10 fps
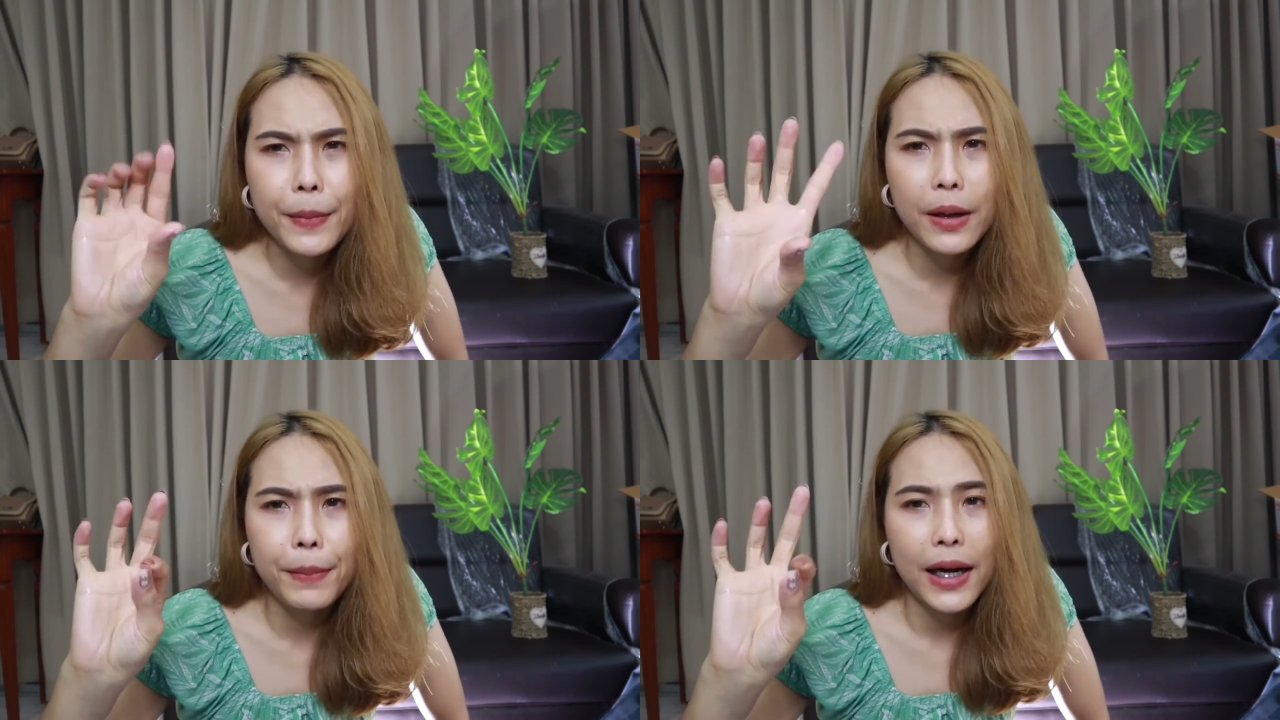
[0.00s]

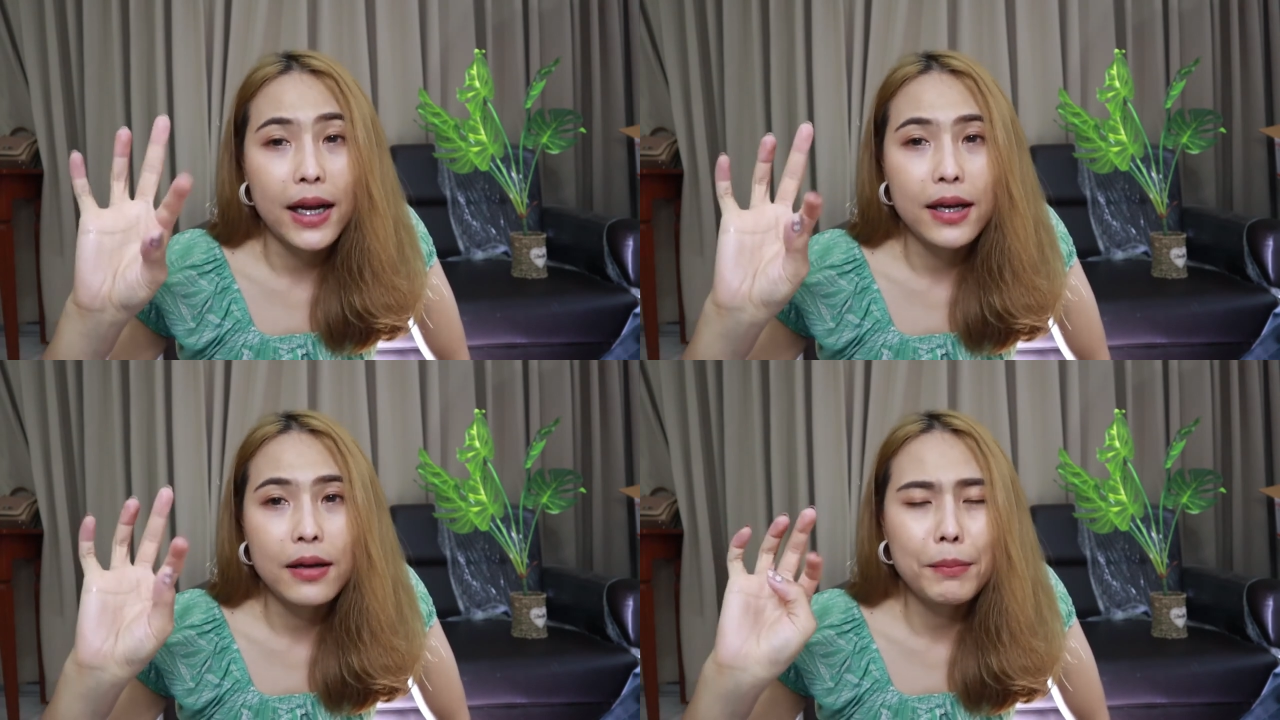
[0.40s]
กรุบๆ
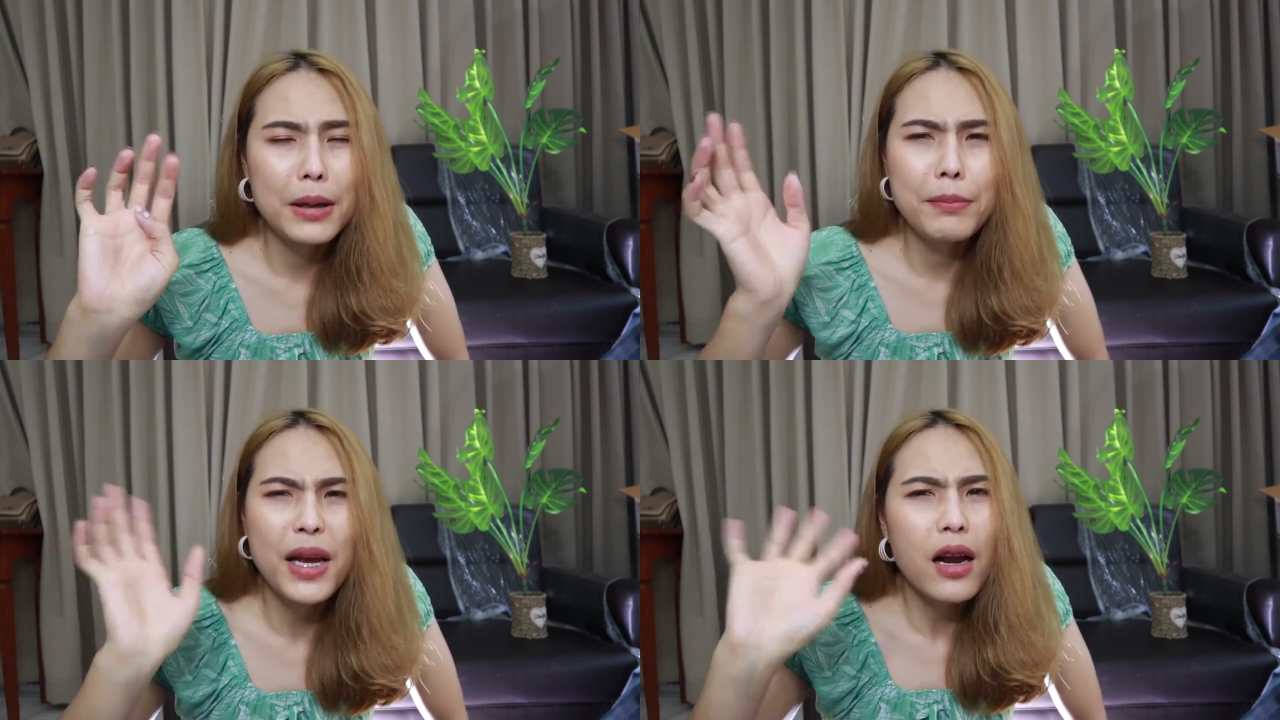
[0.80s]
อ่ะ
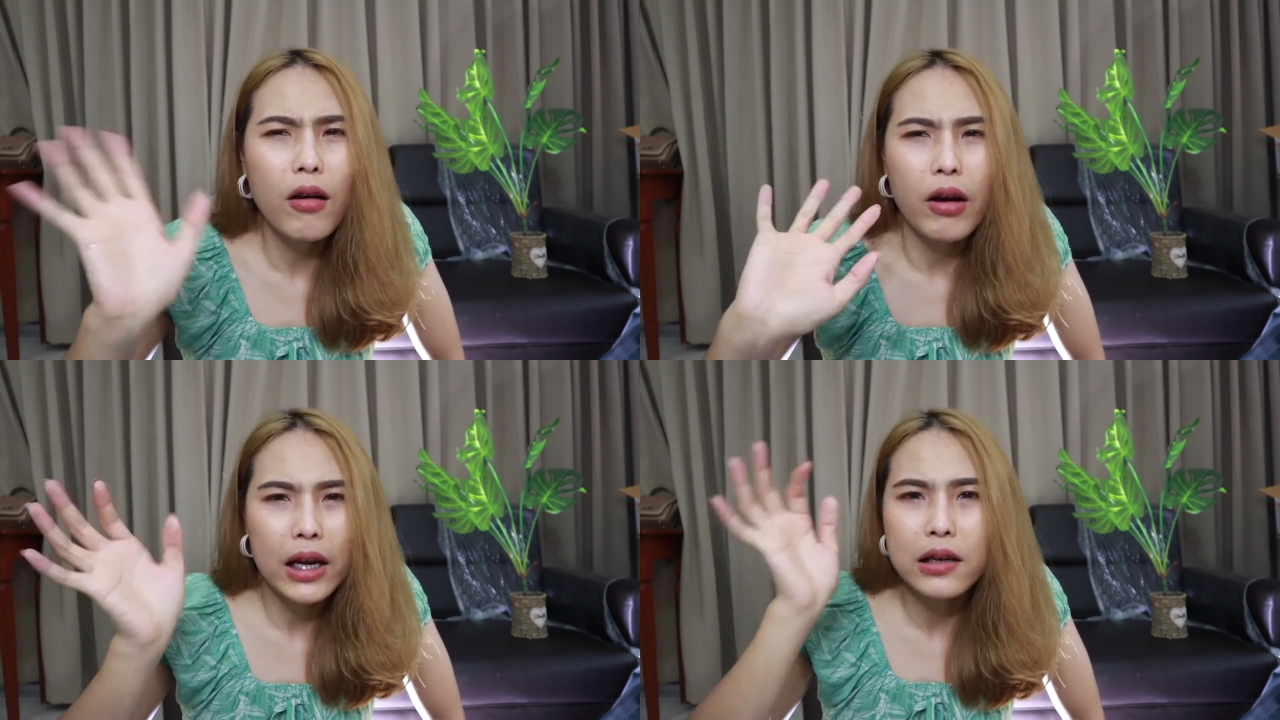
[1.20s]
มันไม่อ
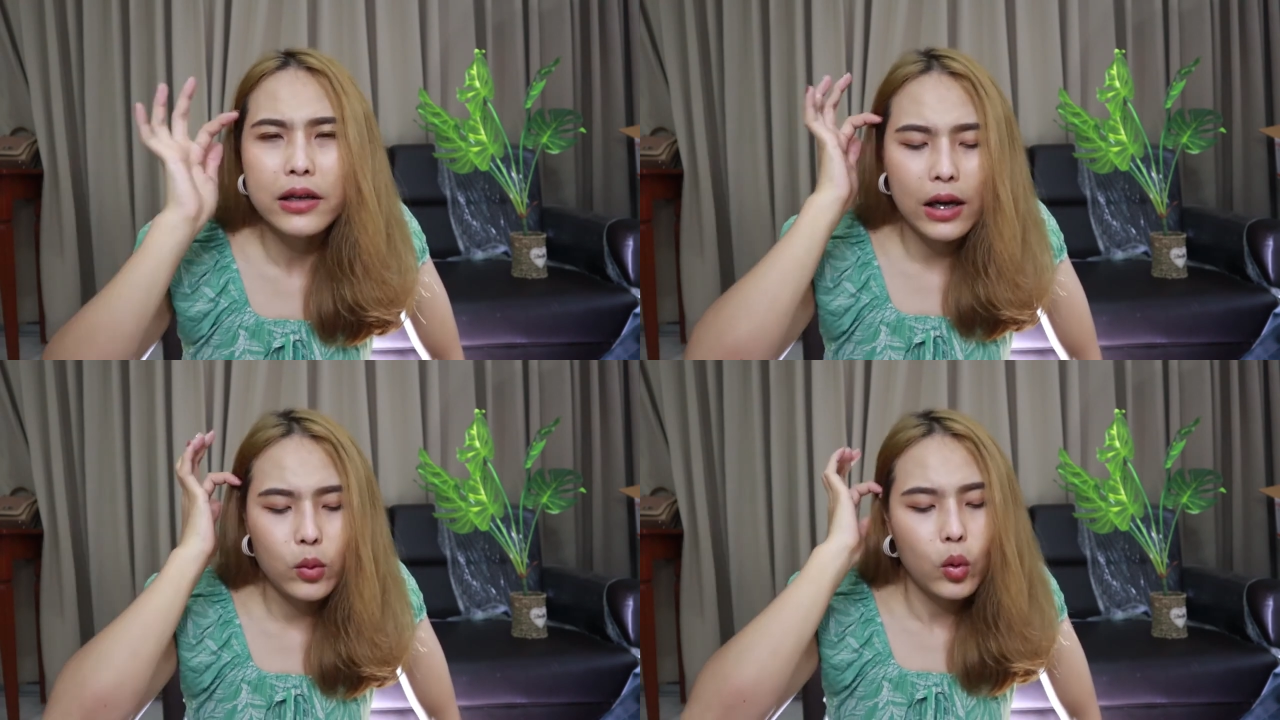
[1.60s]
ร่อยเล
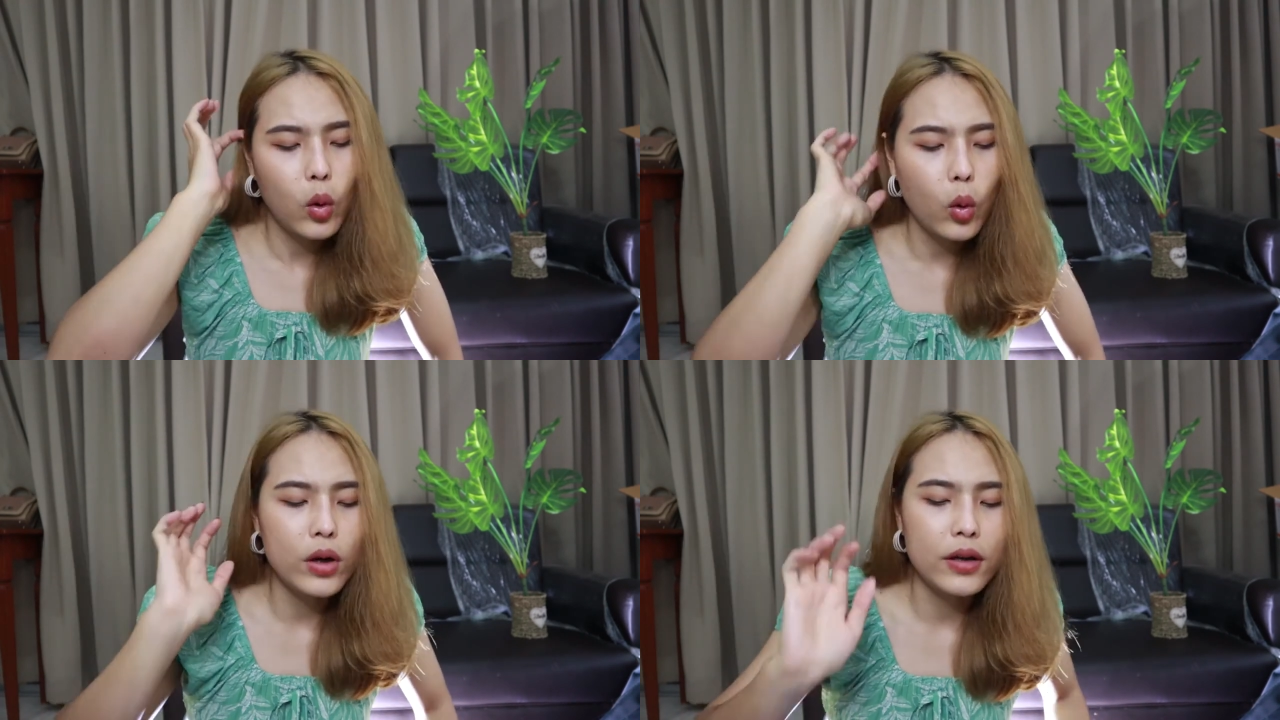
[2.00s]
ยอ่ะทุก
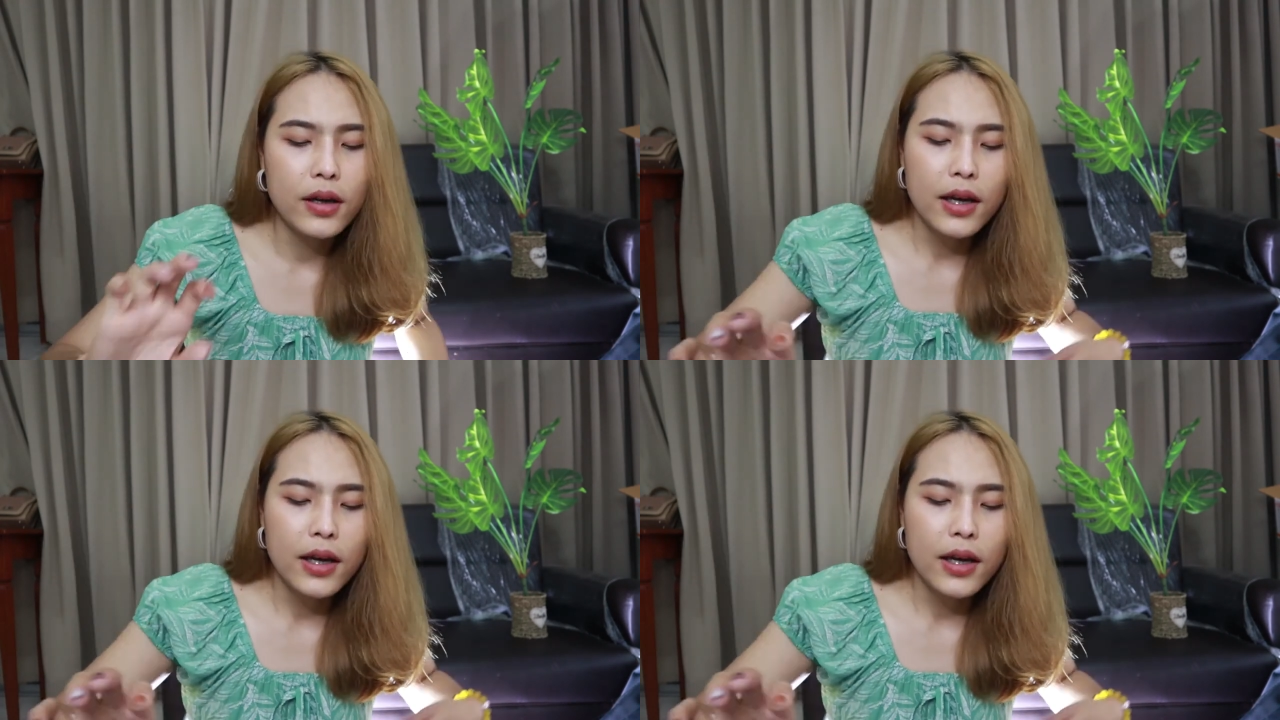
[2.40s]
คน